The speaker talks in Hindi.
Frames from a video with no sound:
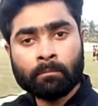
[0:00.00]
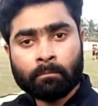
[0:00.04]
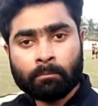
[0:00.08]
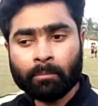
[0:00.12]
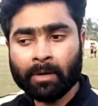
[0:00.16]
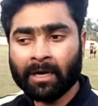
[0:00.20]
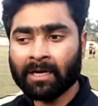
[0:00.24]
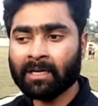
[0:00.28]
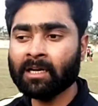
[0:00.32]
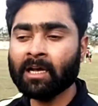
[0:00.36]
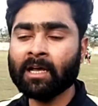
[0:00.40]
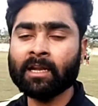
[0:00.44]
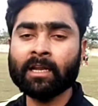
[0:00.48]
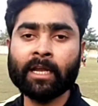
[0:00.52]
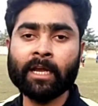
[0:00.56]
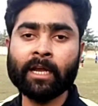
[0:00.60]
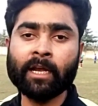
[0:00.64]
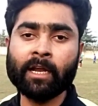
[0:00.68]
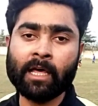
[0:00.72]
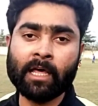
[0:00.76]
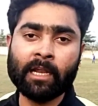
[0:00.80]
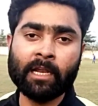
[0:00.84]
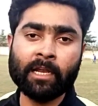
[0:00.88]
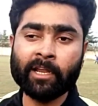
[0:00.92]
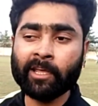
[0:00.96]
भट्टा नहीं
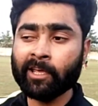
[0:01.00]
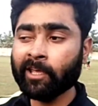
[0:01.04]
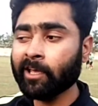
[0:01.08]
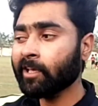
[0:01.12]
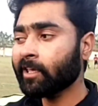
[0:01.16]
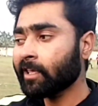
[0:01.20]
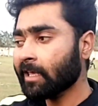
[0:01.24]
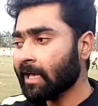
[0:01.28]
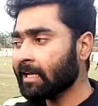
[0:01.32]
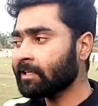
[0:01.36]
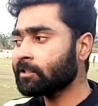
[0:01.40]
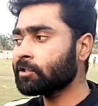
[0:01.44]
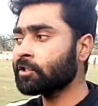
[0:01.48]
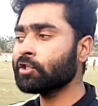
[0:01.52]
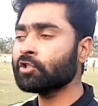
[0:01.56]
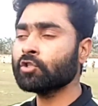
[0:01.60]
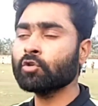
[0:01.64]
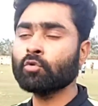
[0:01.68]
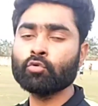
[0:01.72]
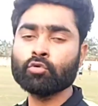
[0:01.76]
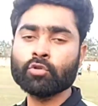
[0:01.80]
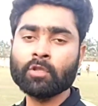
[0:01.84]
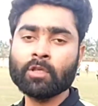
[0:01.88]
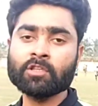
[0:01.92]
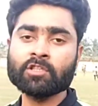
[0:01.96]
डालने या क्या चीजें
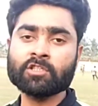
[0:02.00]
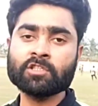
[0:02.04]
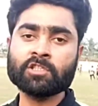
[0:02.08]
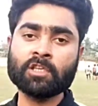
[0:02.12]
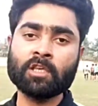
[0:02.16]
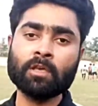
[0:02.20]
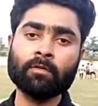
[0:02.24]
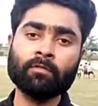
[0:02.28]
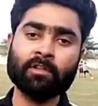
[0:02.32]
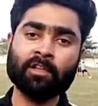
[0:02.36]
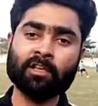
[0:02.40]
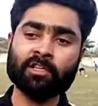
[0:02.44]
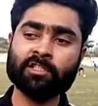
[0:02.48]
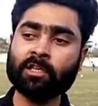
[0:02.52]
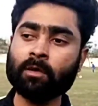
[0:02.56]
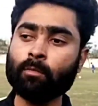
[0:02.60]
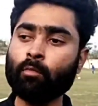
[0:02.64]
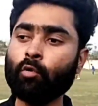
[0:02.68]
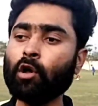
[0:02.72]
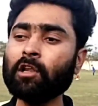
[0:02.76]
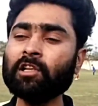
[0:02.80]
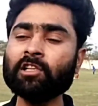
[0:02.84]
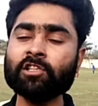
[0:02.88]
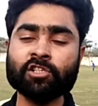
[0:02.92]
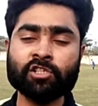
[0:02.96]
होती है जिसकी वजह से
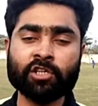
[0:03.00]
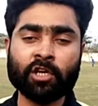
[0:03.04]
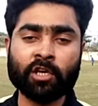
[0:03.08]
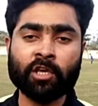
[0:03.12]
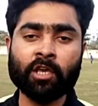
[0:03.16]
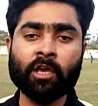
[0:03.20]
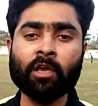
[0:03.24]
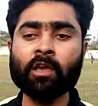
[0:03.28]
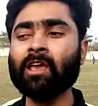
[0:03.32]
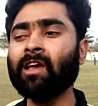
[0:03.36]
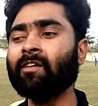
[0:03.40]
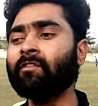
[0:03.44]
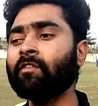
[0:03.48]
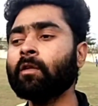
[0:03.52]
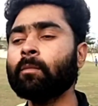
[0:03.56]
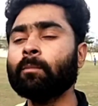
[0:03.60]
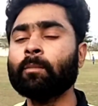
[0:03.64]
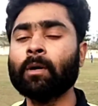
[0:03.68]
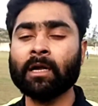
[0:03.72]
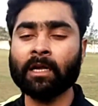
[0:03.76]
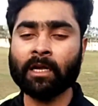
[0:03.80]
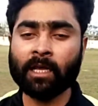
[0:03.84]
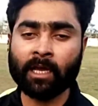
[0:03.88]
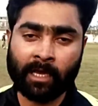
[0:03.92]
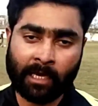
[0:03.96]
बॉल चकिंग या फिर
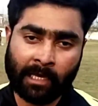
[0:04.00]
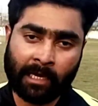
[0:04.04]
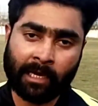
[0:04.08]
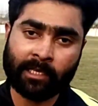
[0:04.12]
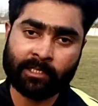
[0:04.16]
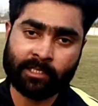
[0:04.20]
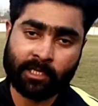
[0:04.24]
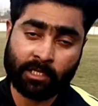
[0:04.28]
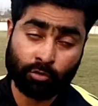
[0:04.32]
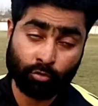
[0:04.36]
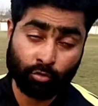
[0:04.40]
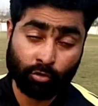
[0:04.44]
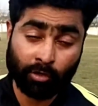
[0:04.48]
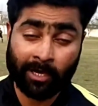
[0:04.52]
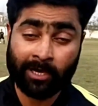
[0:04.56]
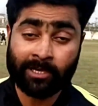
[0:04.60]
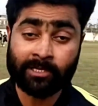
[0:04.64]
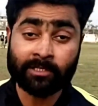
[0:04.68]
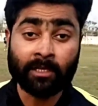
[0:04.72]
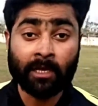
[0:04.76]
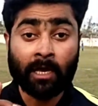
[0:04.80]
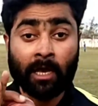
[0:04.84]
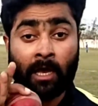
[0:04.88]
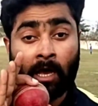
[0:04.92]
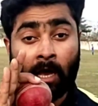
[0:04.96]
भट्टा कहलाई जाती है और गाइज